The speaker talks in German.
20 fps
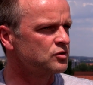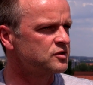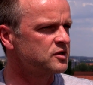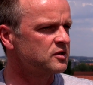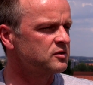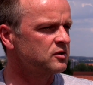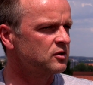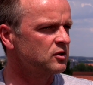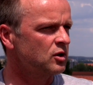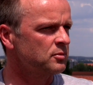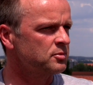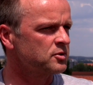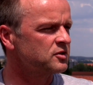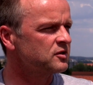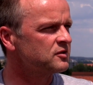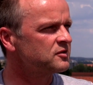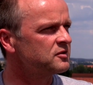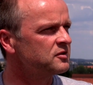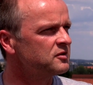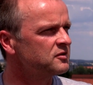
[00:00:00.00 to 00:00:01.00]
Grundsätzlich
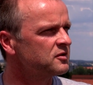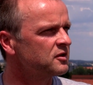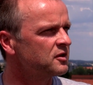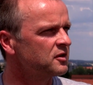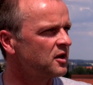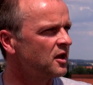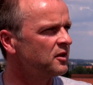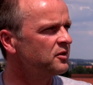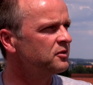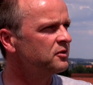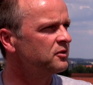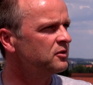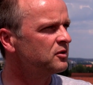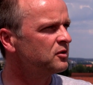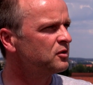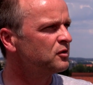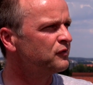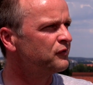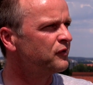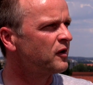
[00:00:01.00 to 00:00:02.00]
glaube ich, dass diese
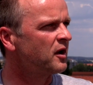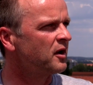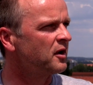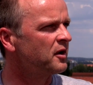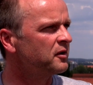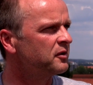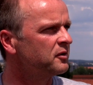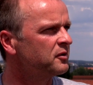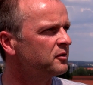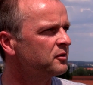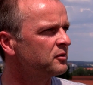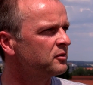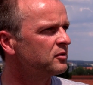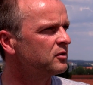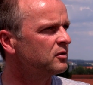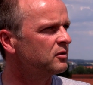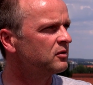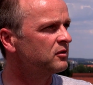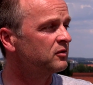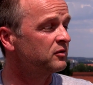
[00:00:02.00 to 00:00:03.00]
genannten äh, Vereine eine